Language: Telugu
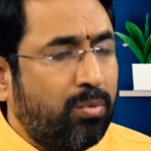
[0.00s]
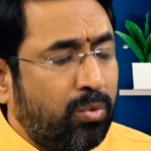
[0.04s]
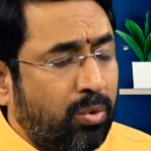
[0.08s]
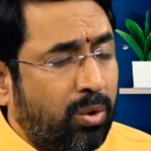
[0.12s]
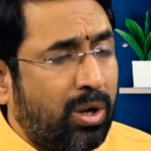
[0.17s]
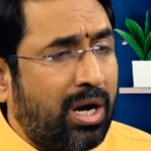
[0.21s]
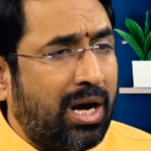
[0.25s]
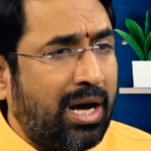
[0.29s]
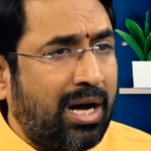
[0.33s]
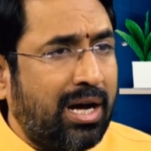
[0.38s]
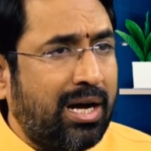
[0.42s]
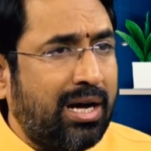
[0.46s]

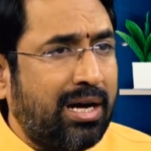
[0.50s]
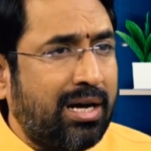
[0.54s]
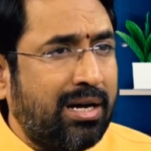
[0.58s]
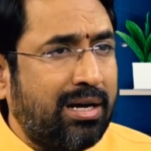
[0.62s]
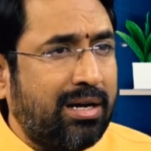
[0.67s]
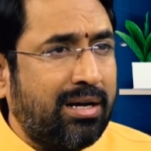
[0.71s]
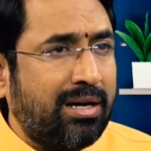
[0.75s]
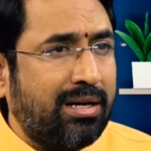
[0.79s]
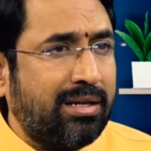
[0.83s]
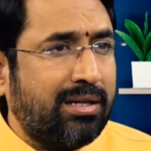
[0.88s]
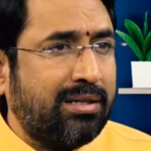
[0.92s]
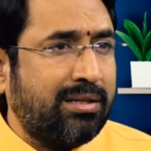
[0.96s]
ఊహ
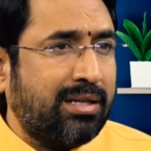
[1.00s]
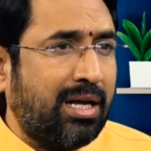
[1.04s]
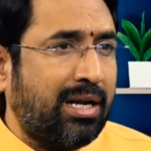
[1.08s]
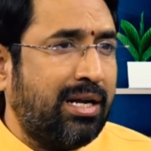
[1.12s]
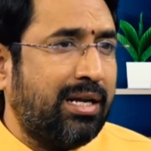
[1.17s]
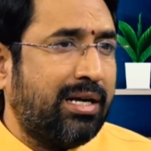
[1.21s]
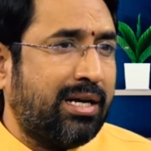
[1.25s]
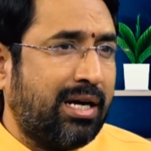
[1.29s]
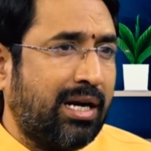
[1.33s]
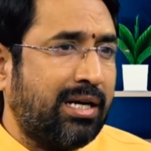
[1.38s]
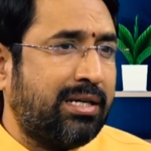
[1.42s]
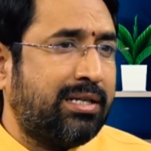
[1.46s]

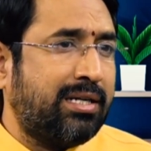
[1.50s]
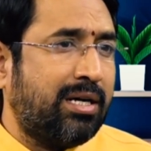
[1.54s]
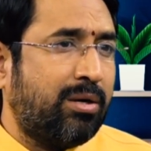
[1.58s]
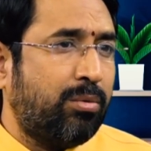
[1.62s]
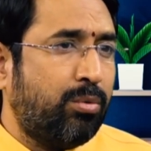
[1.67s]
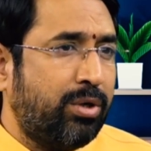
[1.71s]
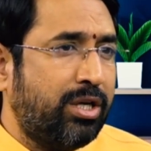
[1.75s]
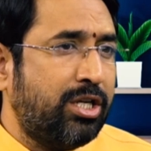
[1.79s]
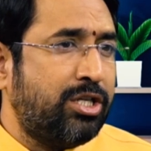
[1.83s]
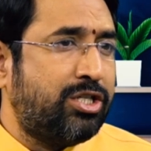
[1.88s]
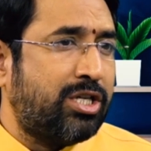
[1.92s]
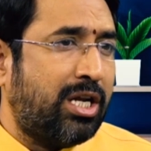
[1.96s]
దాన్ని కరెక్ట్గా
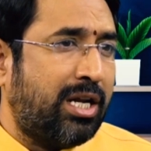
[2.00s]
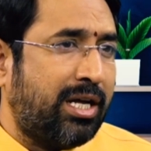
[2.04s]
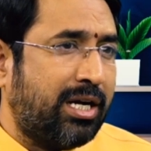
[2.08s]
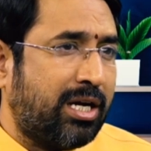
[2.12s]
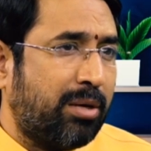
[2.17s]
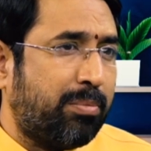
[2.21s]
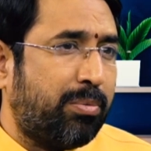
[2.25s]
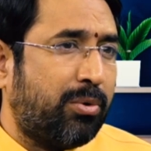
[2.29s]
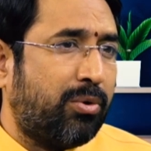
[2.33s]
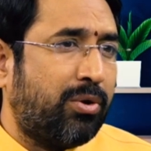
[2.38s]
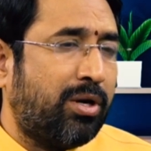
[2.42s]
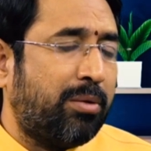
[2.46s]

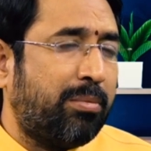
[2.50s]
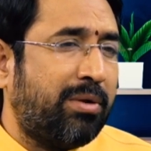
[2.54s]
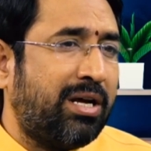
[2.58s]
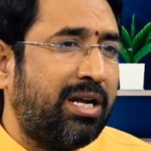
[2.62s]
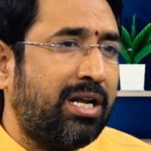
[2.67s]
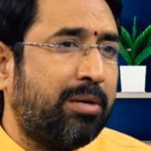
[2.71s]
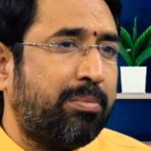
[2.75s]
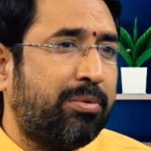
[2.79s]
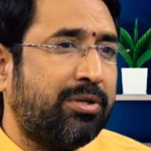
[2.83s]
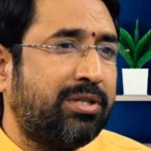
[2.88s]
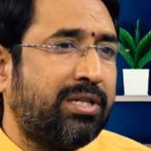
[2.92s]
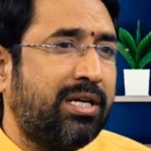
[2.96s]
ఊహించలేకపోవడమా
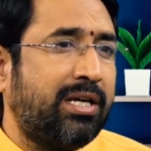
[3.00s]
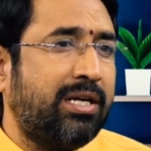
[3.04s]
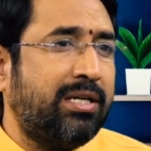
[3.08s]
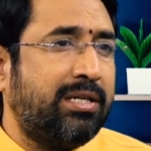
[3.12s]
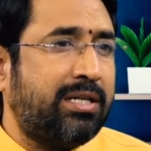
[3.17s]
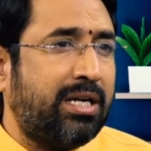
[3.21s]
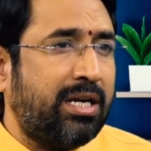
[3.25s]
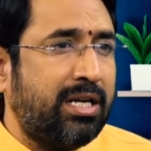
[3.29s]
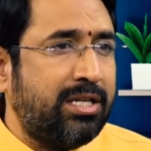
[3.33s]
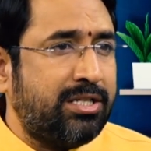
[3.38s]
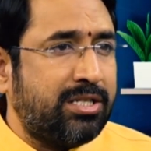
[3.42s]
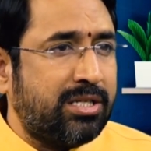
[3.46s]
లేకపోతే
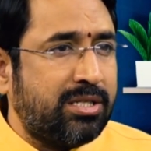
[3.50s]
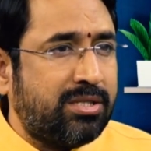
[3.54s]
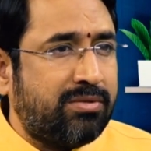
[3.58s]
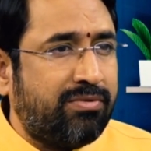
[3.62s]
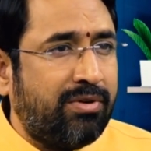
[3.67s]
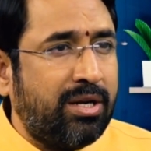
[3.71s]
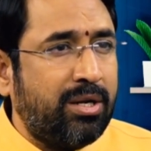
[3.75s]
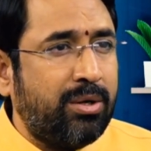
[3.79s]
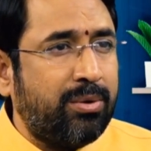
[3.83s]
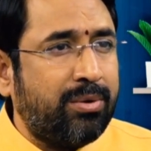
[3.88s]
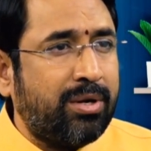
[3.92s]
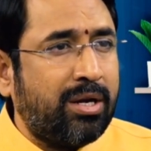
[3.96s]
ఇంటెలిజెన్స్
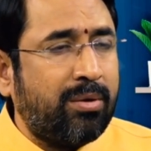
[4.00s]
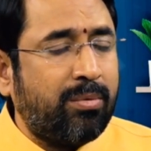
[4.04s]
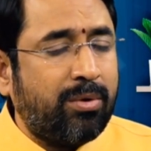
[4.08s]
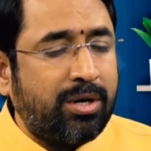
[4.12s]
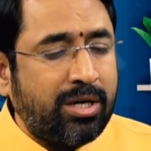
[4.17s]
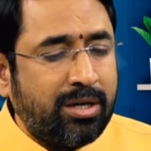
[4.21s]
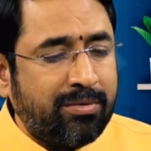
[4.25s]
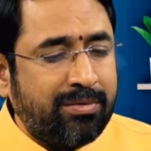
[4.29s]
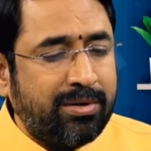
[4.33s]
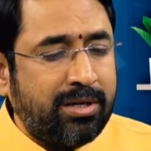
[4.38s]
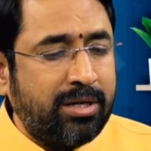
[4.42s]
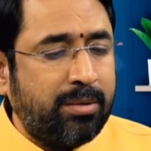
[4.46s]
ఫెయిల్యూరా
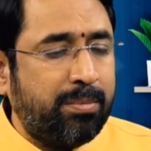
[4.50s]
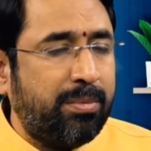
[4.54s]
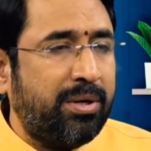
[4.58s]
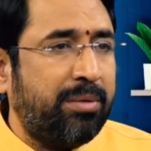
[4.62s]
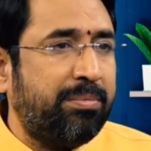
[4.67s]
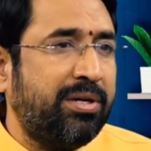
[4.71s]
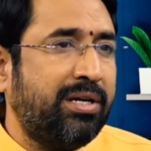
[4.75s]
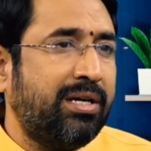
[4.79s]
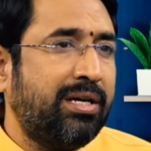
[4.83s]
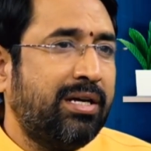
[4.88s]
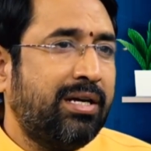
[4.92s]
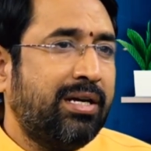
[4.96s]
వాట్ ఎవర్ ఇట్ మే
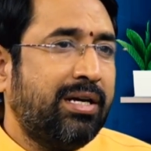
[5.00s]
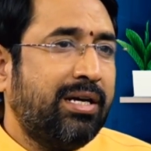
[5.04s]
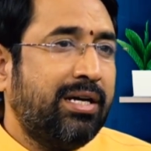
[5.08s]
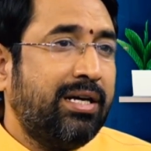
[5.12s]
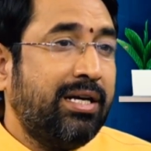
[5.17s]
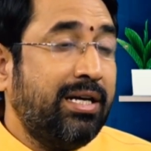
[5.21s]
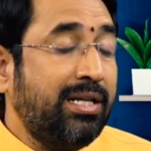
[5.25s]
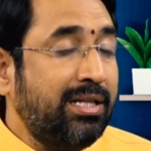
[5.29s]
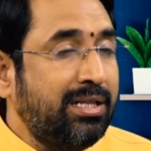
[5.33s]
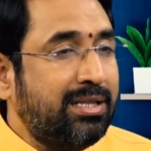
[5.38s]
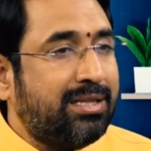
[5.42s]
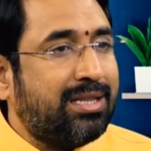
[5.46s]
బి
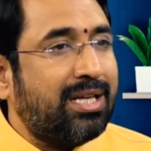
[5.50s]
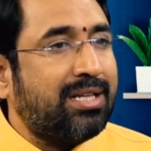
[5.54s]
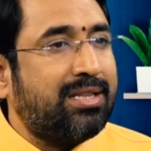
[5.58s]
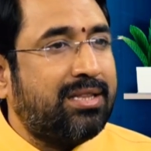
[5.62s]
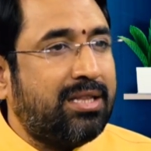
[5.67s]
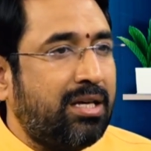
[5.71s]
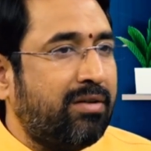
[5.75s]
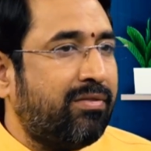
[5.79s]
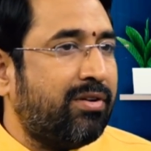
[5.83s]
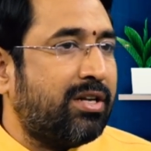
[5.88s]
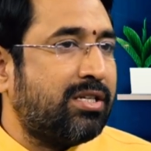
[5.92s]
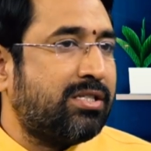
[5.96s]
ఇంత
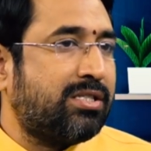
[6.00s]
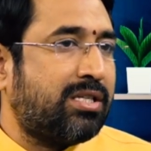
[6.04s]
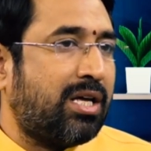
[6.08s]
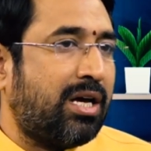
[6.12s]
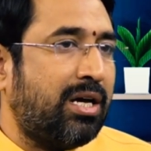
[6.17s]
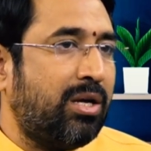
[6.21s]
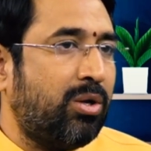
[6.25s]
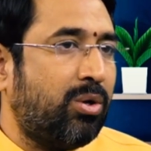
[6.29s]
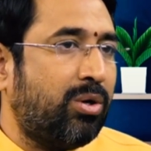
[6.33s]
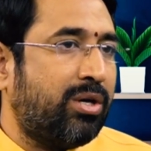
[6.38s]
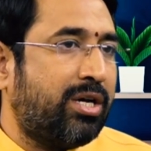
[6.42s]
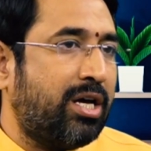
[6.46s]
తీవ్ర
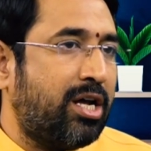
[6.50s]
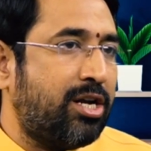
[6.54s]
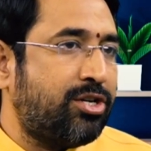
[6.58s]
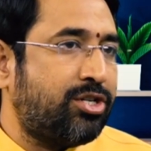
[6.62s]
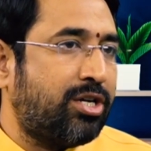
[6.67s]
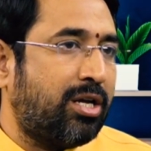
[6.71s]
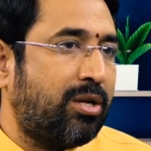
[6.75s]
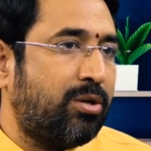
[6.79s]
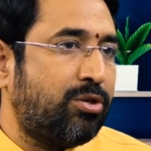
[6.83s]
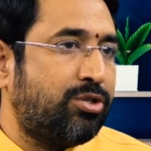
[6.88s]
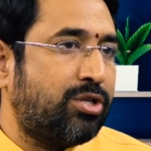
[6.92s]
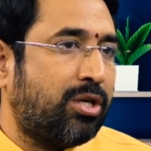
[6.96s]
స్థాయిలో
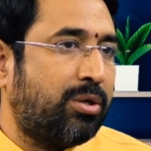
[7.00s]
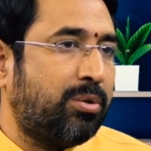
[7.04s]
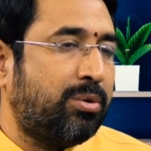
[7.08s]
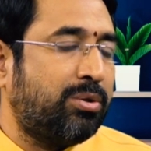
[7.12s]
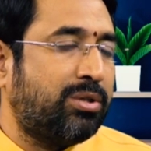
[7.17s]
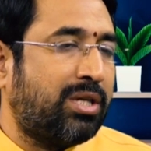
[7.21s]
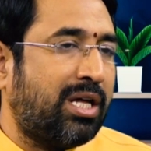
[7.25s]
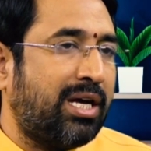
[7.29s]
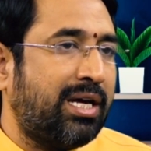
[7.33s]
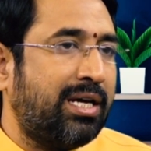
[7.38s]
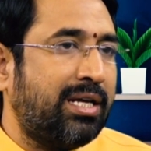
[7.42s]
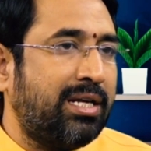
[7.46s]
ఘర్షణలు
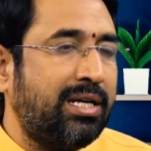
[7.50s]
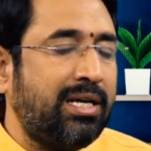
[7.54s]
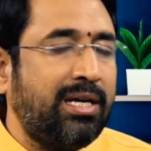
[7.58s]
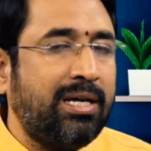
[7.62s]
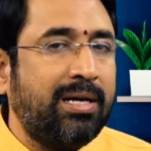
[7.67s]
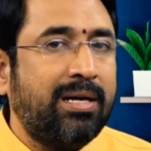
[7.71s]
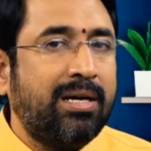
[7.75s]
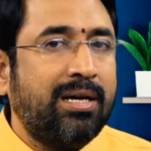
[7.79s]
జరుగుతాయని